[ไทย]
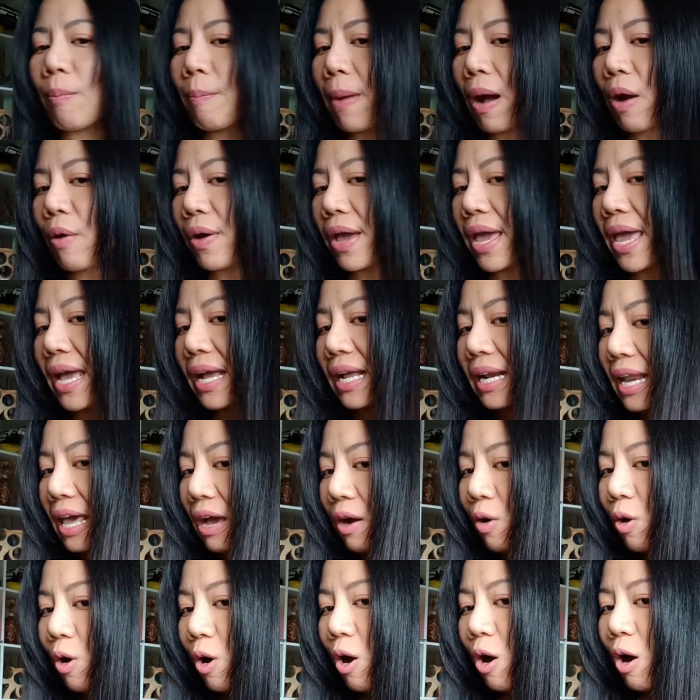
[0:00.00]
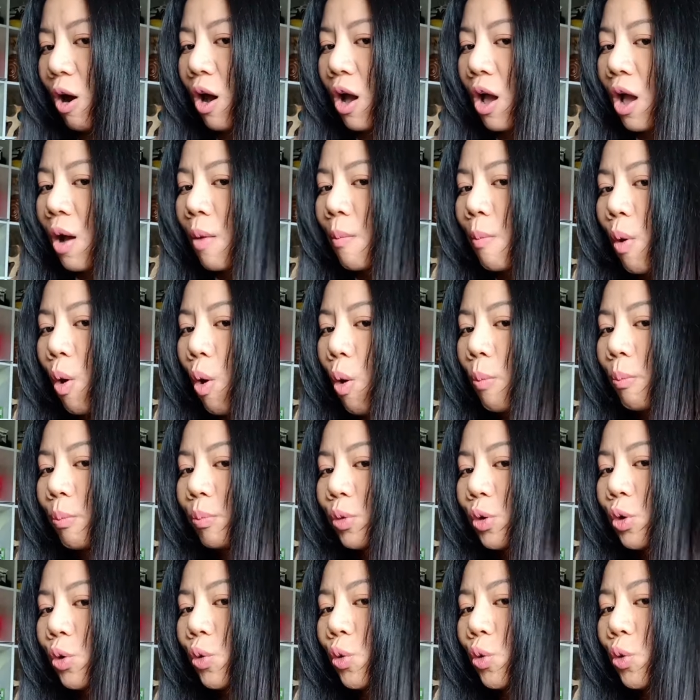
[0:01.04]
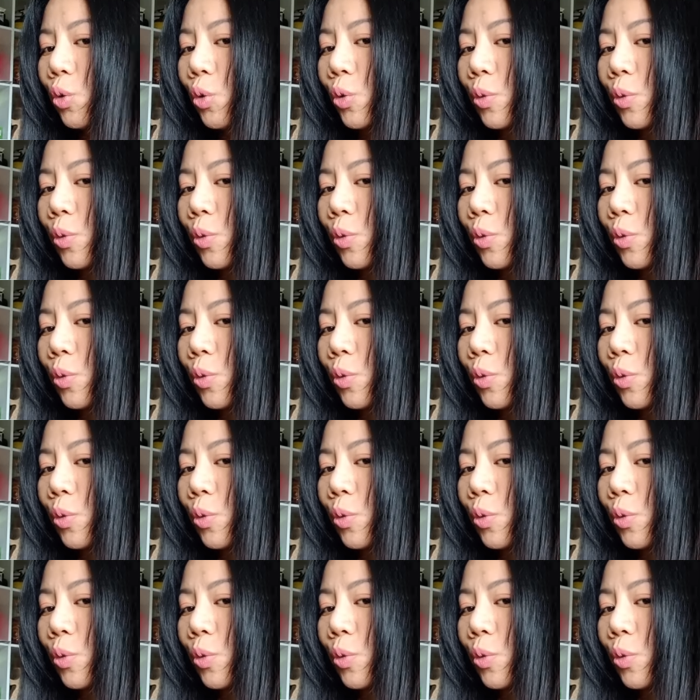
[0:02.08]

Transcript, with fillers: เป่าแห้งแล้วก็ผมดู